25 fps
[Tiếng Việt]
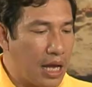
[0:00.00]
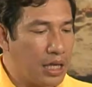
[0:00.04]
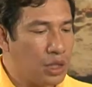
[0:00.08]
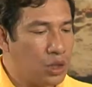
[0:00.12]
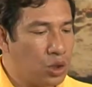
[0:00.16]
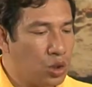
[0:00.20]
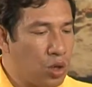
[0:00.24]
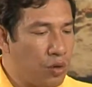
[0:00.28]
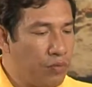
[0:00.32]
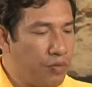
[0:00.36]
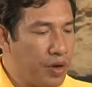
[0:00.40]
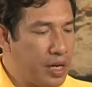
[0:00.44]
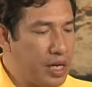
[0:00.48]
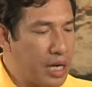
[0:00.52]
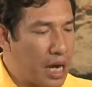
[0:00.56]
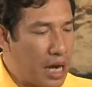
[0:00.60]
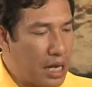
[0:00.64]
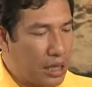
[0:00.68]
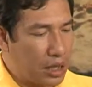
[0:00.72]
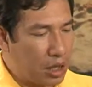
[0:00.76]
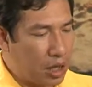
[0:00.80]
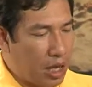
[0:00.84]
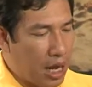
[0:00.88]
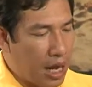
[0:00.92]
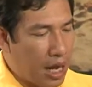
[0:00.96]
anh xuân vinh này
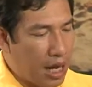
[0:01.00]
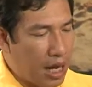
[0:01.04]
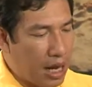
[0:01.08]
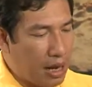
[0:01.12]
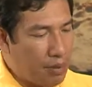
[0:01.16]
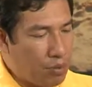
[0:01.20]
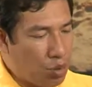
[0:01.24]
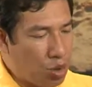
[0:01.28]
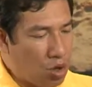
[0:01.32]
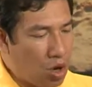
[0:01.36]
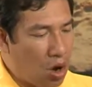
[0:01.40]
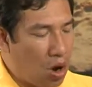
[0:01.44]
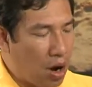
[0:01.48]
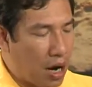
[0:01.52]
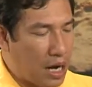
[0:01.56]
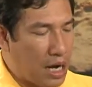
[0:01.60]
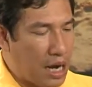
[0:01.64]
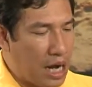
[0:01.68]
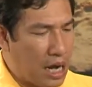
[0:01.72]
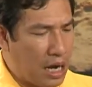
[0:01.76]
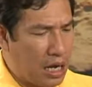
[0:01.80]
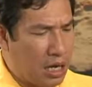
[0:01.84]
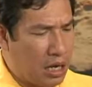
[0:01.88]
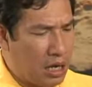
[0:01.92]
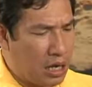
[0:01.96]
tôi à, em muốn hỏi
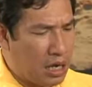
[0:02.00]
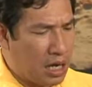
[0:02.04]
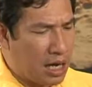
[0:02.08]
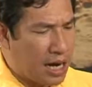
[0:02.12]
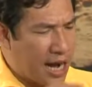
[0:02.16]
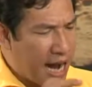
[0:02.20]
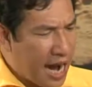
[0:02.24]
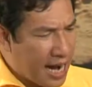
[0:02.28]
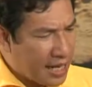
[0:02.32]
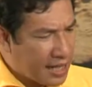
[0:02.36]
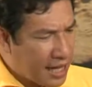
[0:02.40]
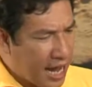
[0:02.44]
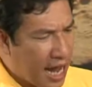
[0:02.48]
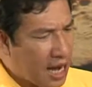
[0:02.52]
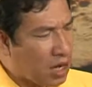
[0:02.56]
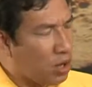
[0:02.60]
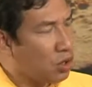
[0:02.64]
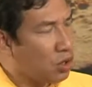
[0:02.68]
là khai thác